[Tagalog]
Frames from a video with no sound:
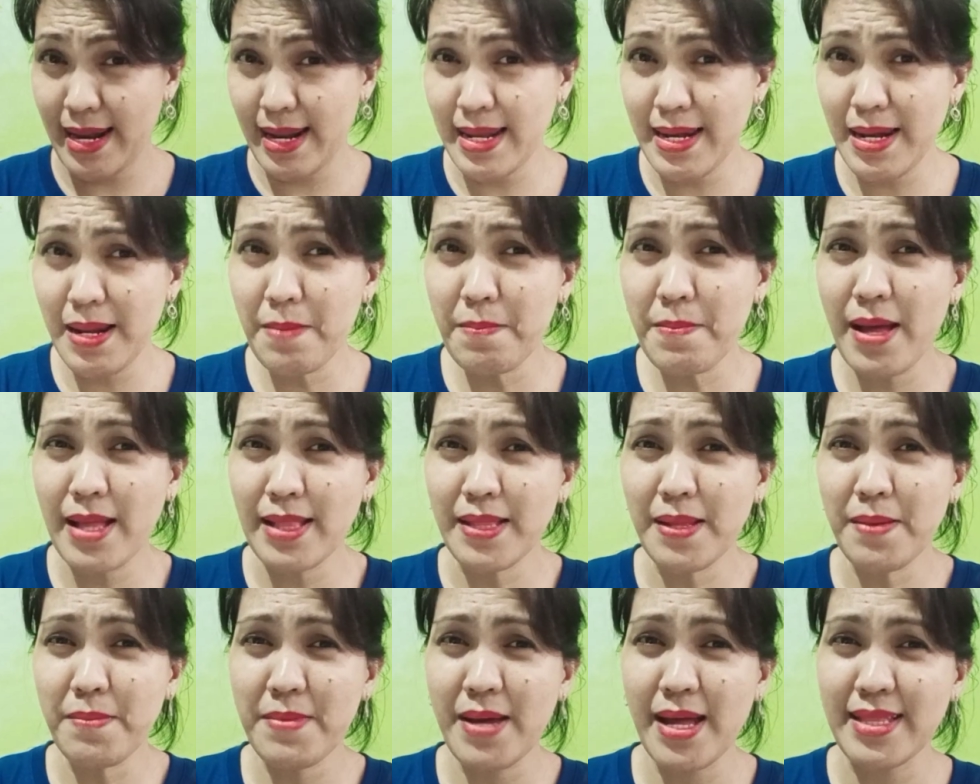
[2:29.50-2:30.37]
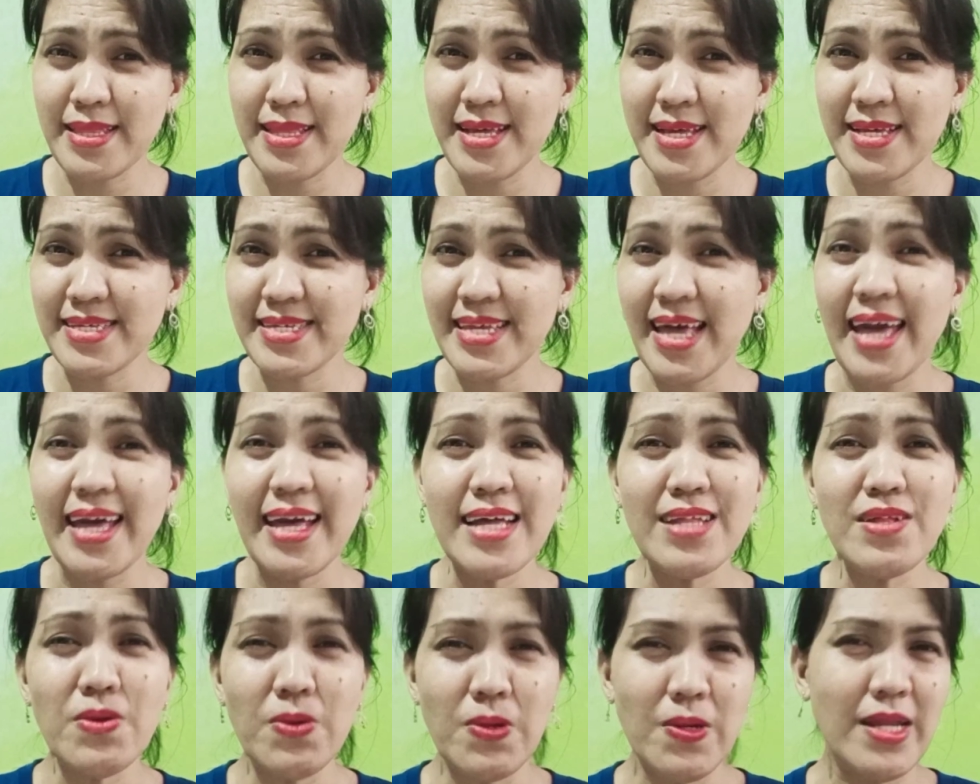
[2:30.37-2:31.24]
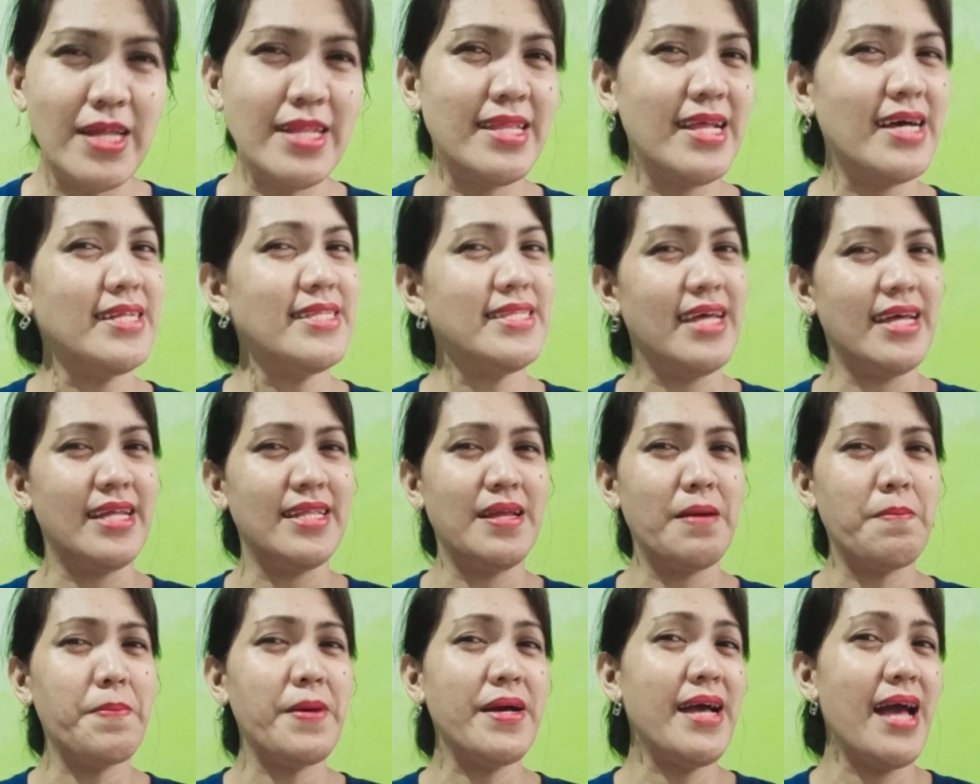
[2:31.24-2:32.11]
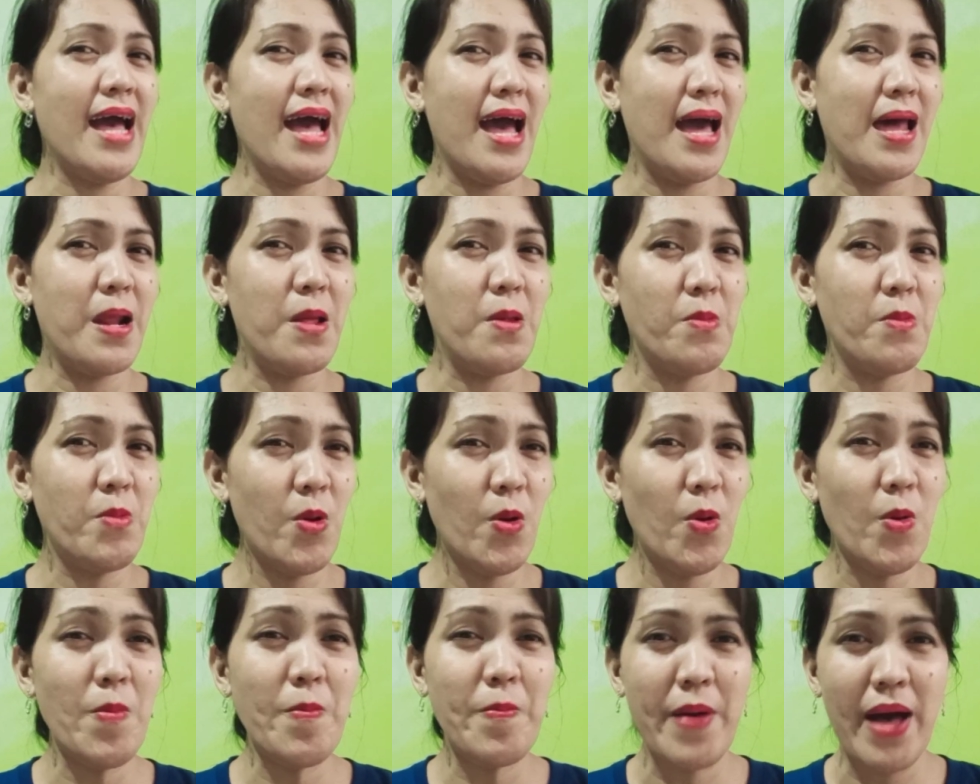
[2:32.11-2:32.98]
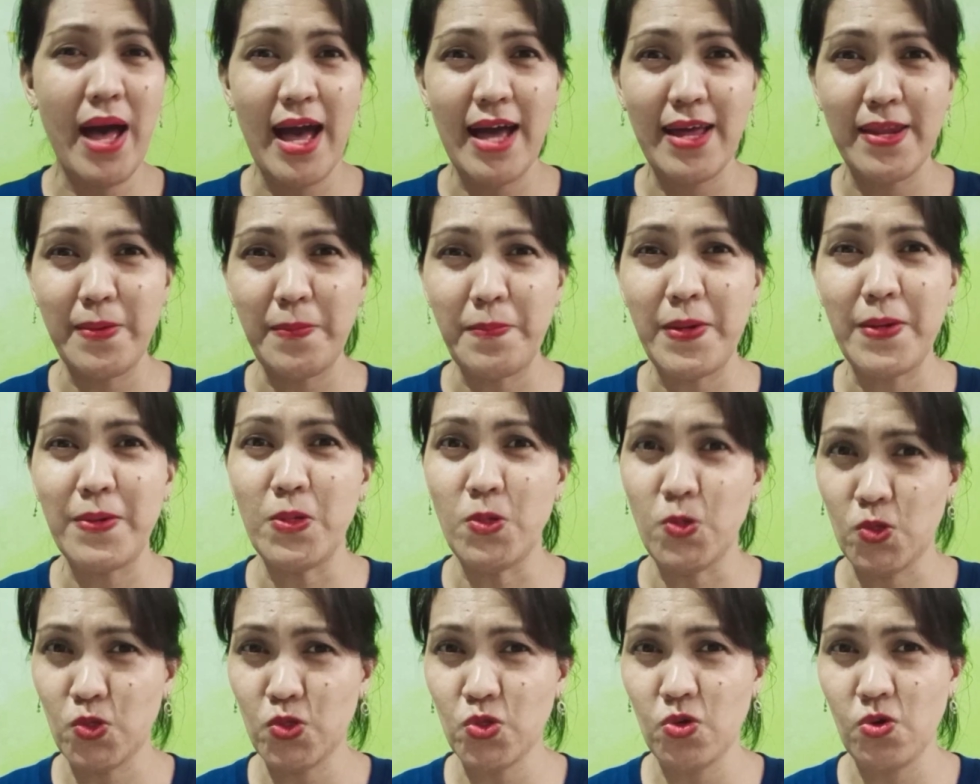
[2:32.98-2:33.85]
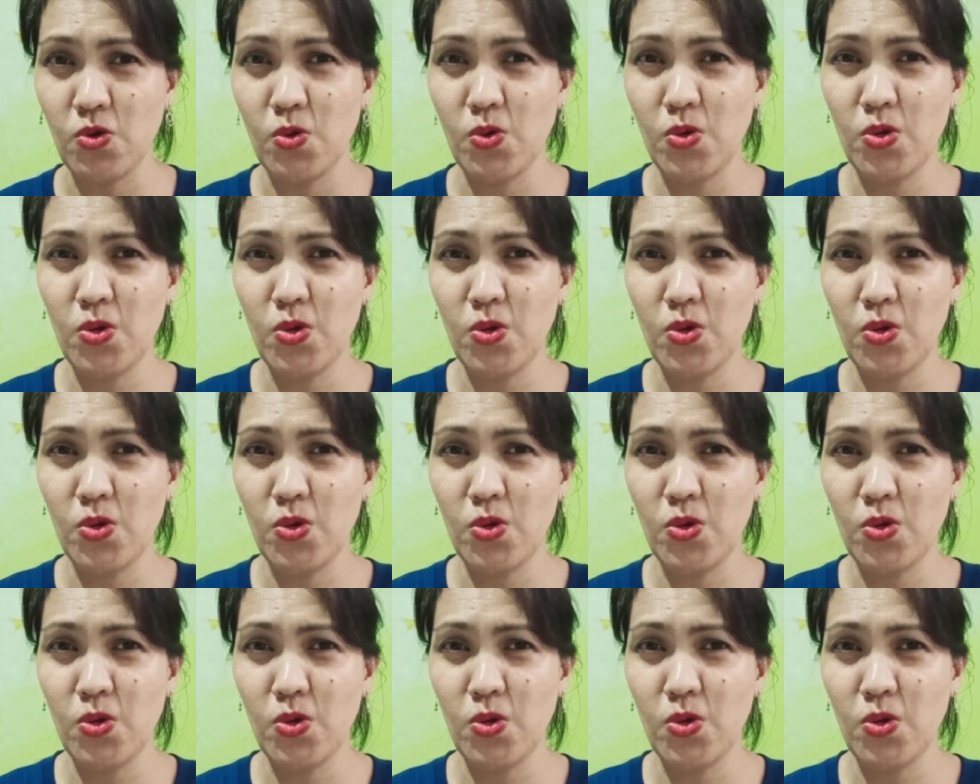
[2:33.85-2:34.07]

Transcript: pag-aaral ng mathematics ay katulad lang din ng pag-aaral mo kung paano magluto.